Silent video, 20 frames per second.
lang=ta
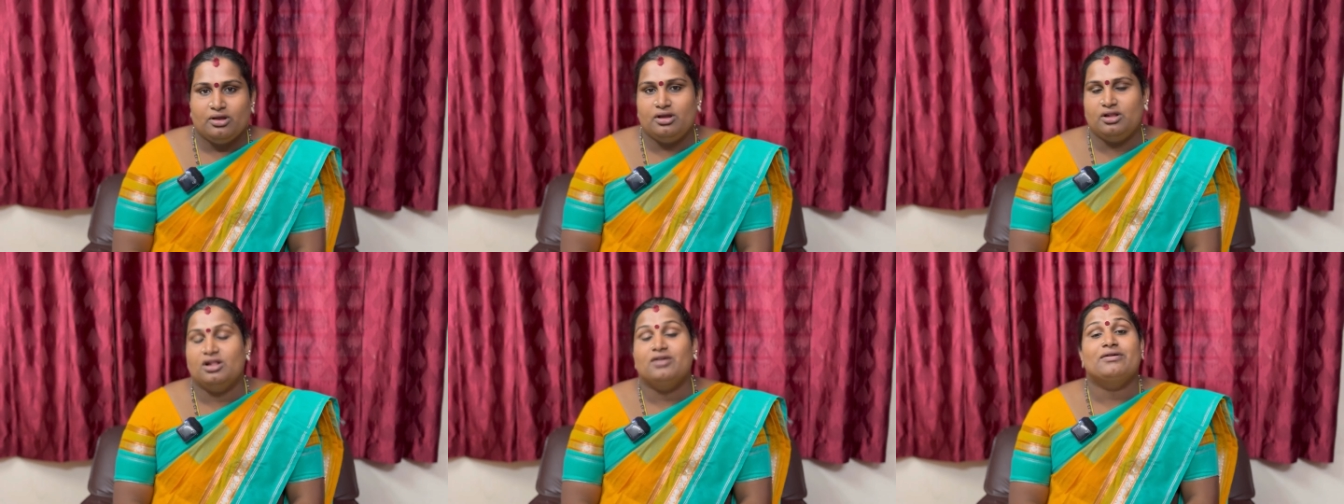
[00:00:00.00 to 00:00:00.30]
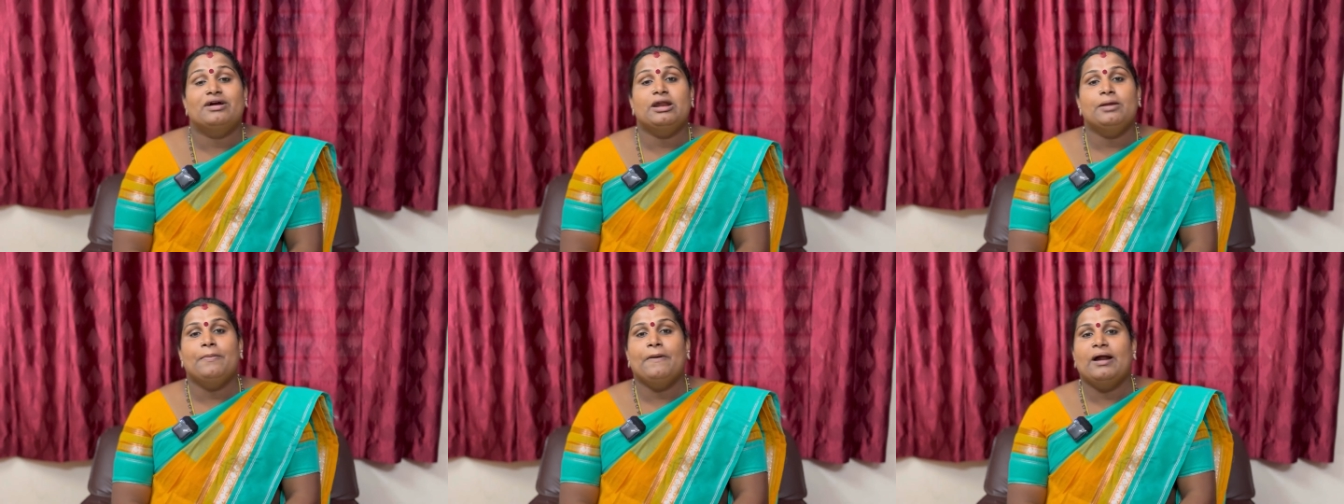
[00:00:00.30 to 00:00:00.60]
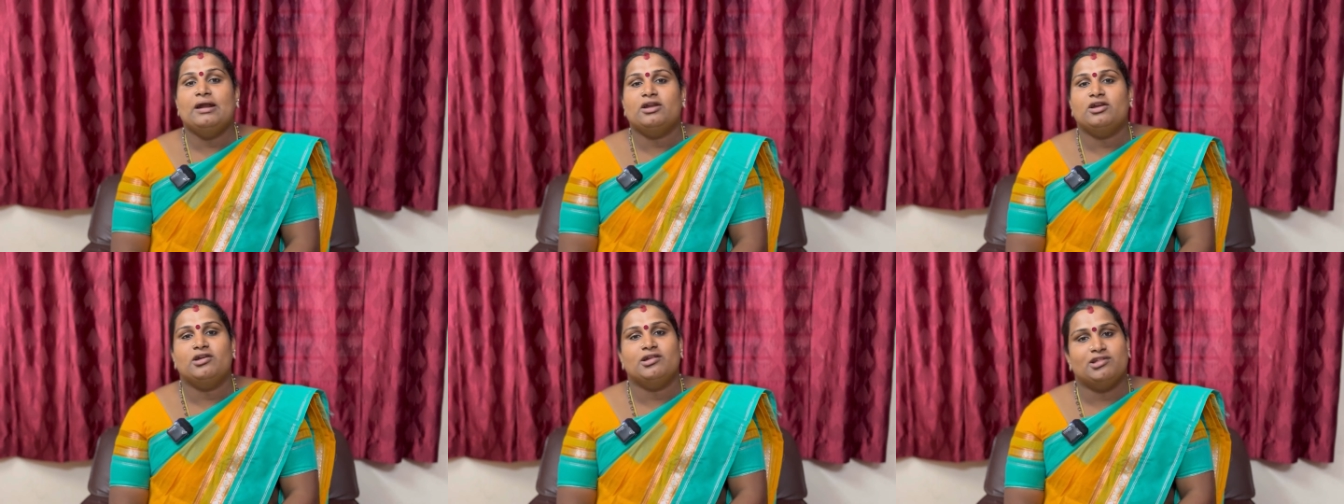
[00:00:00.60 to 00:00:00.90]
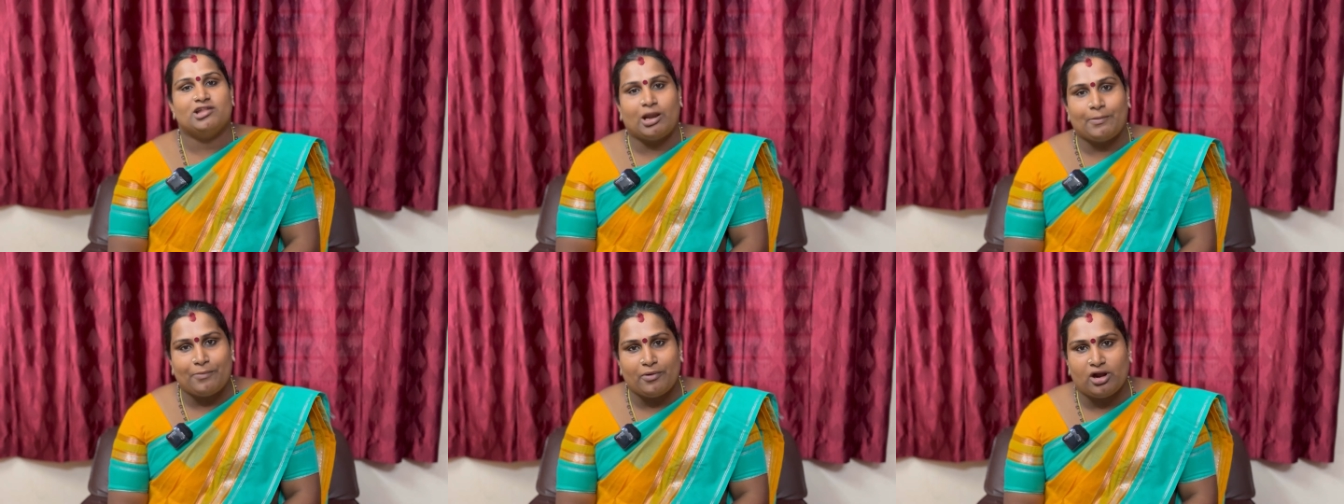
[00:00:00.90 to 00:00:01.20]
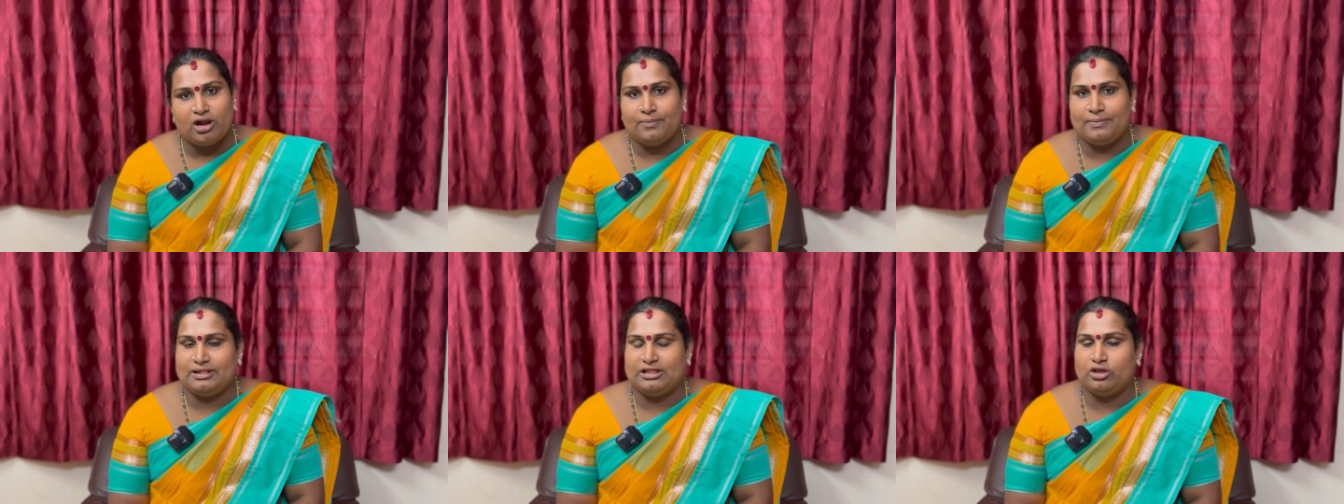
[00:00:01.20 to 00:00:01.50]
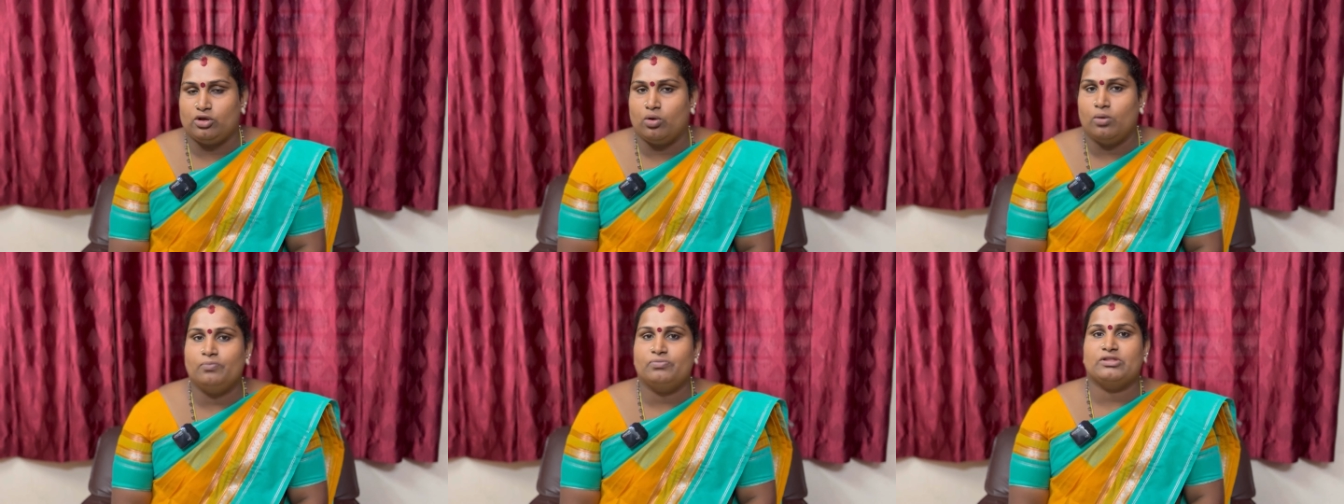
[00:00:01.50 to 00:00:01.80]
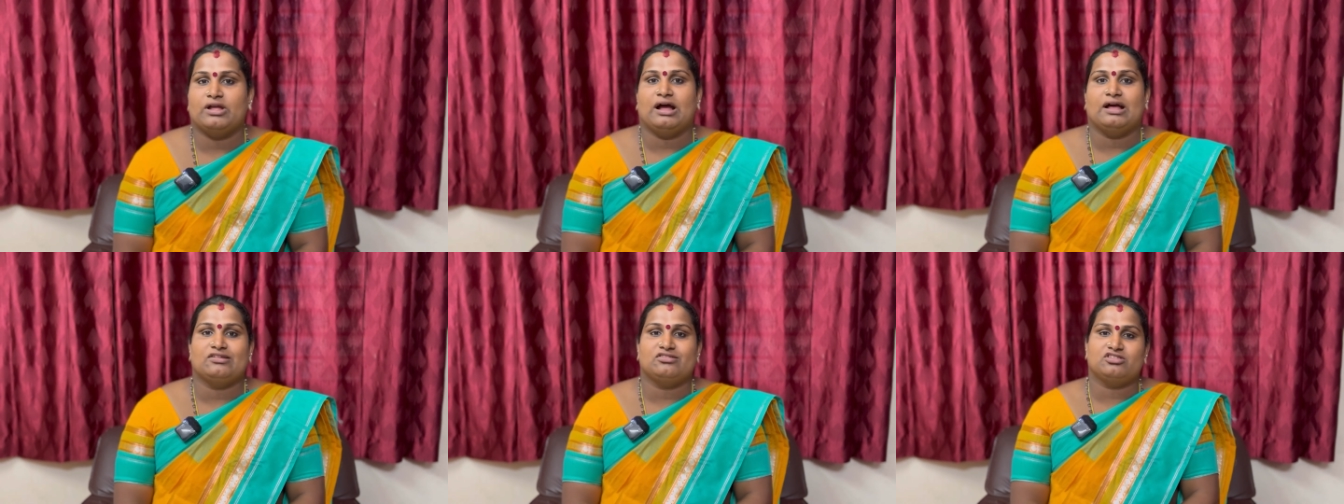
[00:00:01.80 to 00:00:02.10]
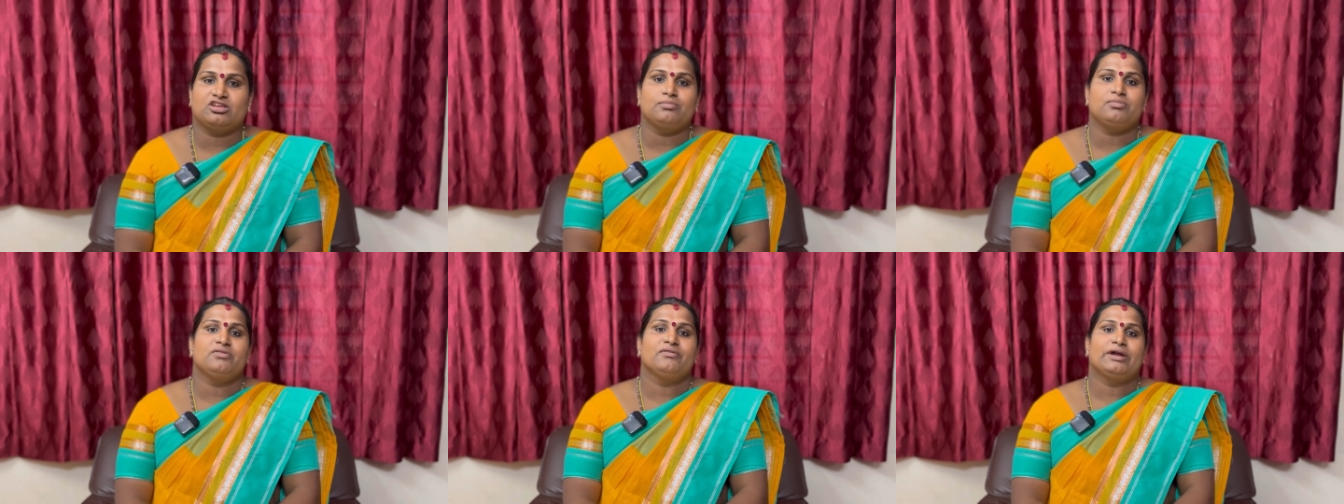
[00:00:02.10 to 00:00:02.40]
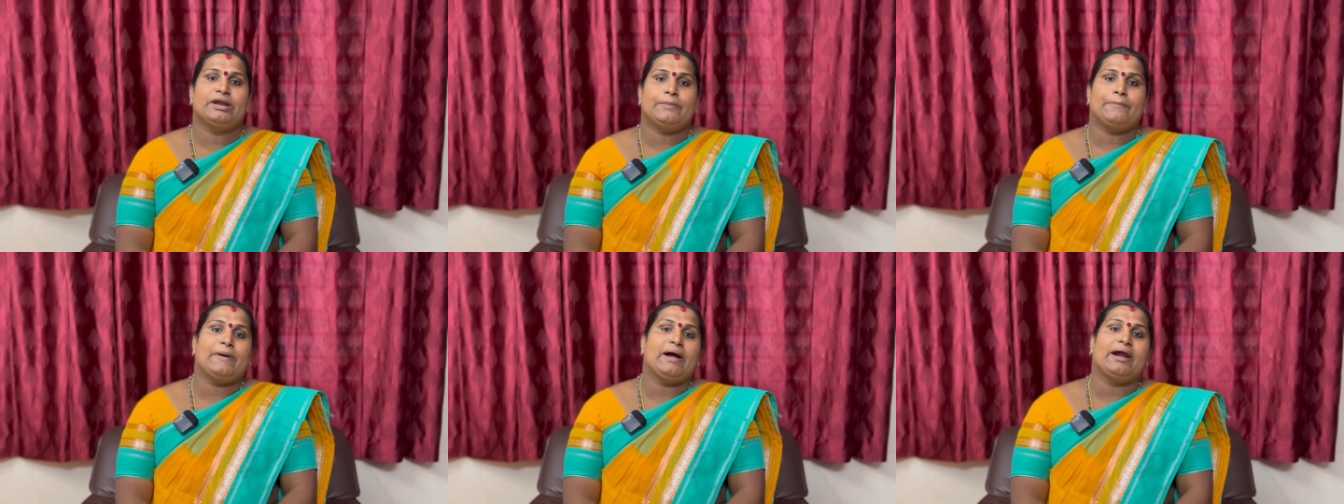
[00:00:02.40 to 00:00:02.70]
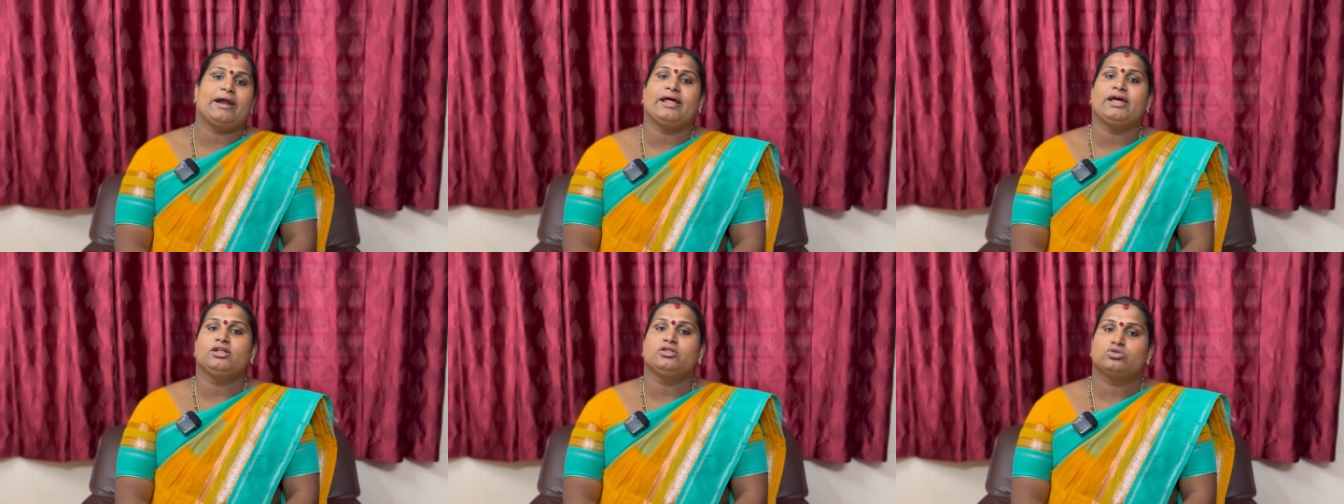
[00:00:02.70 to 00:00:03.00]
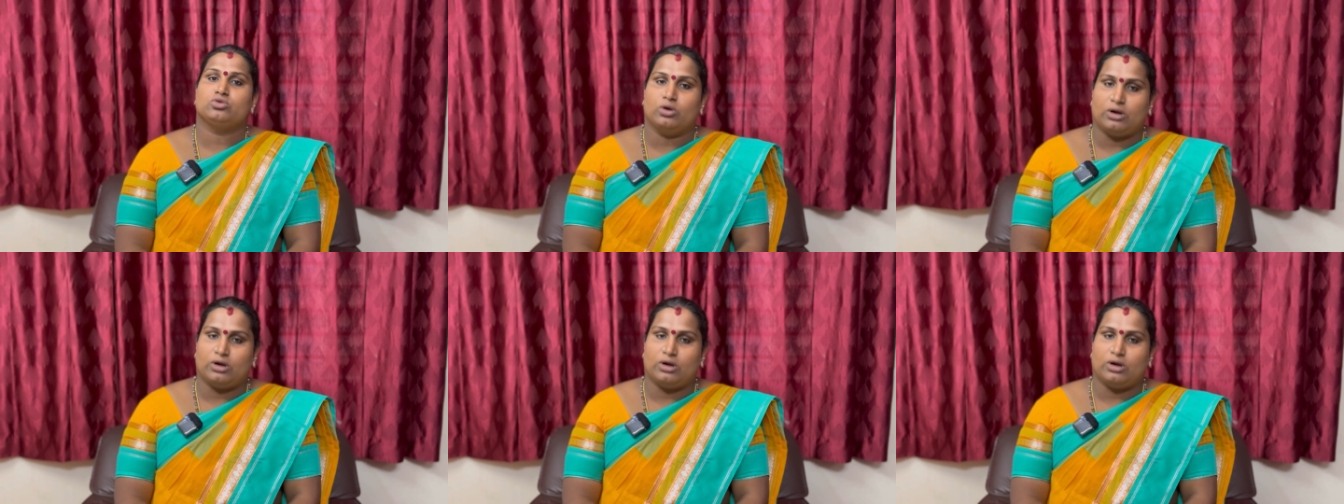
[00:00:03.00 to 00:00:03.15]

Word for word: இந்த வழிபாட்டுடைய சிறப்புகளை பற்றியும் அஷ்டமி வழிபாடை